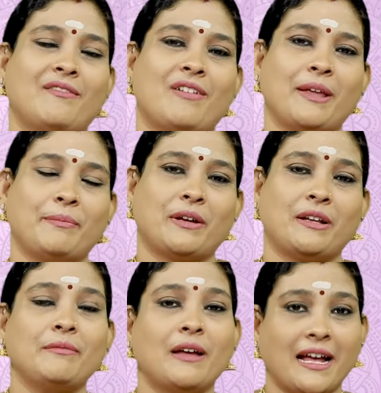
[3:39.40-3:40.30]

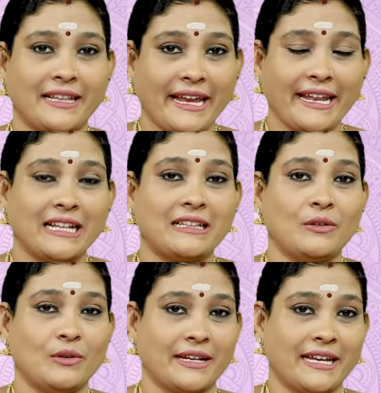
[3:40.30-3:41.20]
வாய்ப்புகளும் அதே
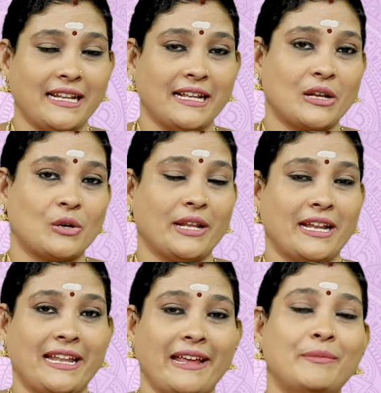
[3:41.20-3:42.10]
நேரத்தில் உங்கள் கீழே இருக்கக்கூடிய
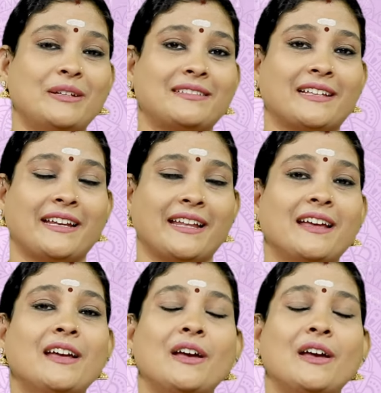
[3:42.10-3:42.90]
லேபர்ஸ் கிட்ட